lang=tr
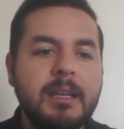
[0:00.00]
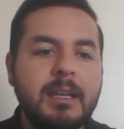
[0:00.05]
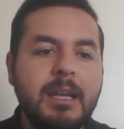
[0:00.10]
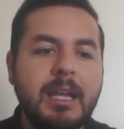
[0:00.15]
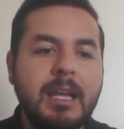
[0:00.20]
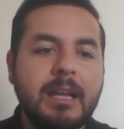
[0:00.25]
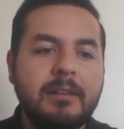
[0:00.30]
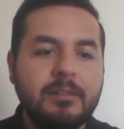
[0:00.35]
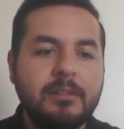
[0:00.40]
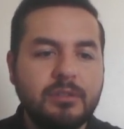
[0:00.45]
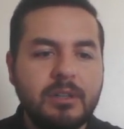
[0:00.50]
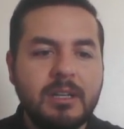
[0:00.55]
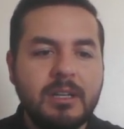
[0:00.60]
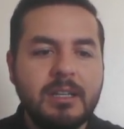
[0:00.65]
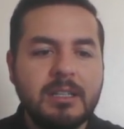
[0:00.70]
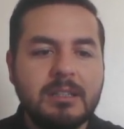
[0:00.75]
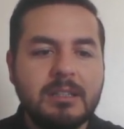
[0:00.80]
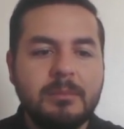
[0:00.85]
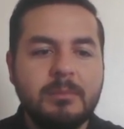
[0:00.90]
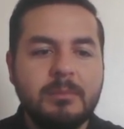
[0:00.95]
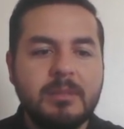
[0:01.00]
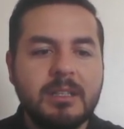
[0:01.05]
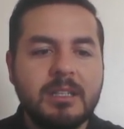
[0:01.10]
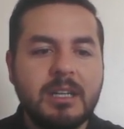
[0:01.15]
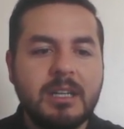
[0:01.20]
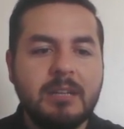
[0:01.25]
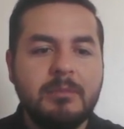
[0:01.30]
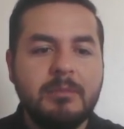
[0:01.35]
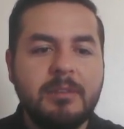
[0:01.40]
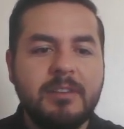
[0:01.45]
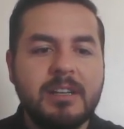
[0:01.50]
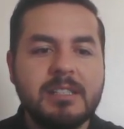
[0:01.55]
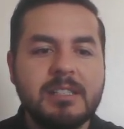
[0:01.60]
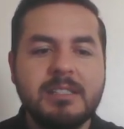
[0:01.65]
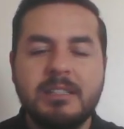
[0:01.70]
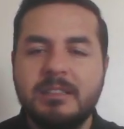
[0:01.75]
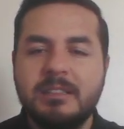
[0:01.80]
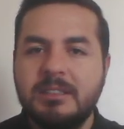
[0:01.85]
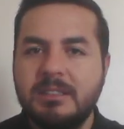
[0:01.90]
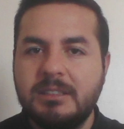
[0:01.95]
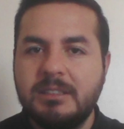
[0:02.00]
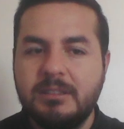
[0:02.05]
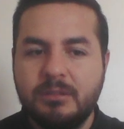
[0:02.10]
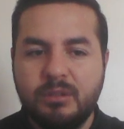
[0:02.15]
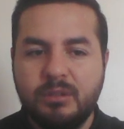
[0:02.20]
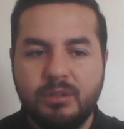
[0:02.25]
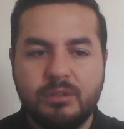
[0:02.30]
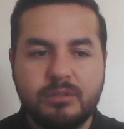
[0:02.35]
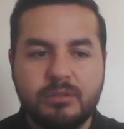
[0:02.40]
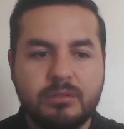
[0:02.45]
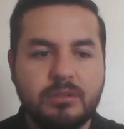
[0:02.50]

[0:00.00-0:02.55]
Ekvatoral iklimde yıkanma fazladır. Doğru.